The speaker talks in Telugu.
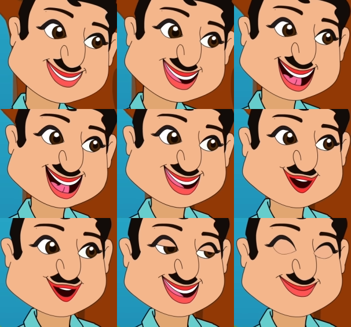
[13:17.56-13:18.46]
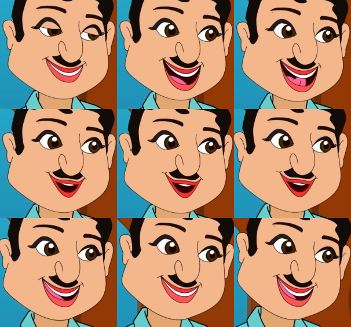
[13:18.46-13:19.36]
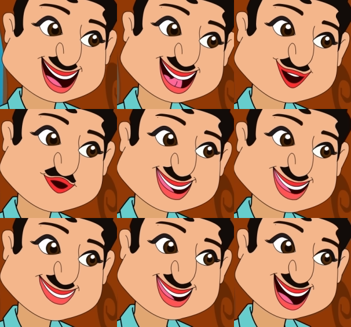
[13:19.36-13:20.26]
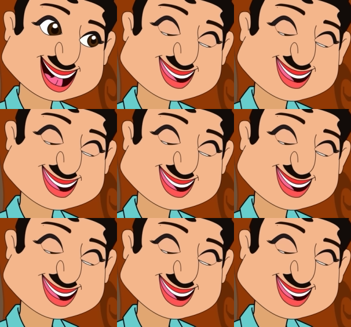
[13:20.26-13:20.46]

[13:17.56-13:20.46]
అలాగే చేద్దాంరా మనం మూడు పూట్ల తిండి